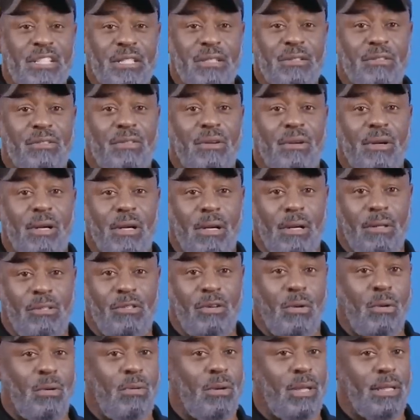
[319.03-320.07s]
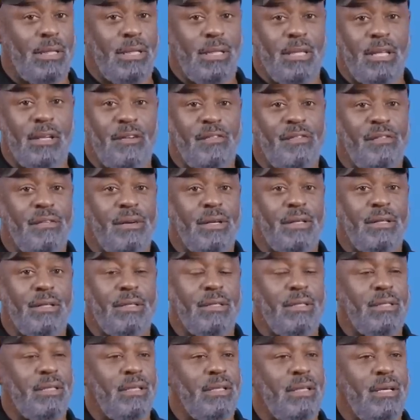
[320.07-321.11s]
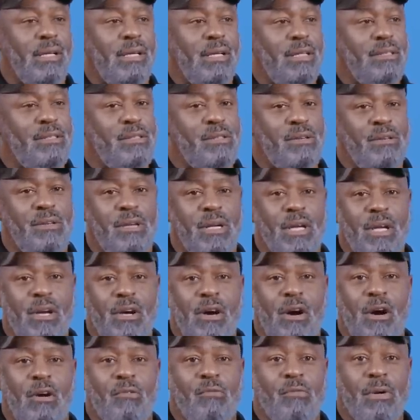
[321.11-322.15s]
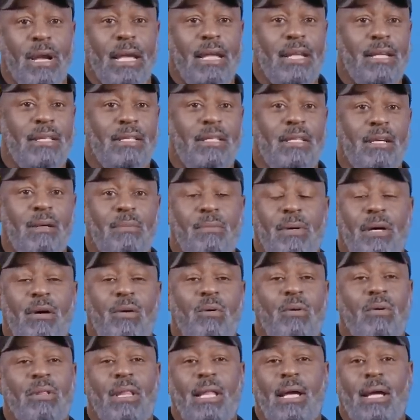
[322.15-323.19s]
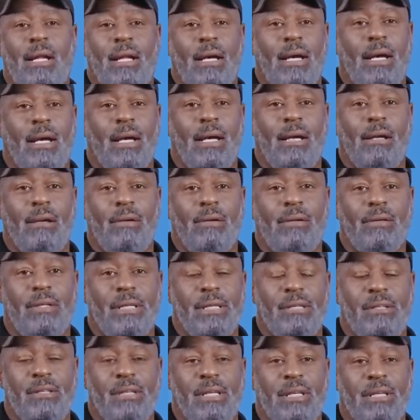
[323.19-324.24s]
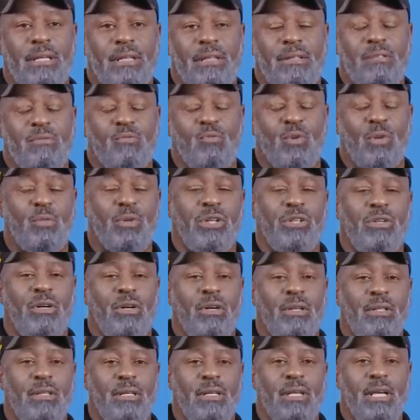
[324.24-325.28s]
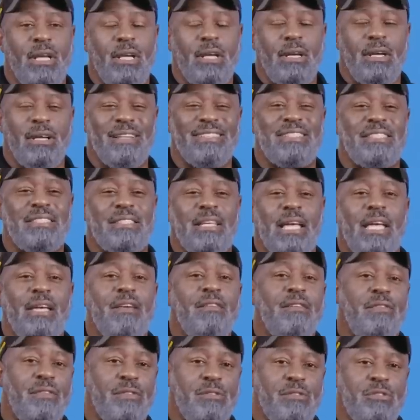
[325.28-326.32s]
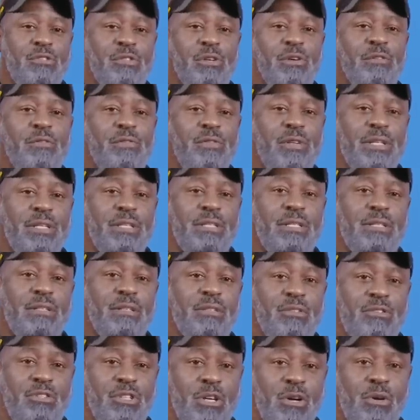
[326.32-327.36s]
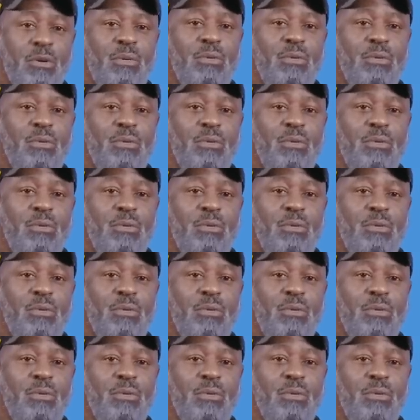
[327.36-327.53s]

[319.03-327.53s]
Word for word: sono completamente diverse. Ovvero, stiamo attenti a puntare le armi molto più in alto di così. Ed è ciò che chiamo soglia superficiale di sicurezza.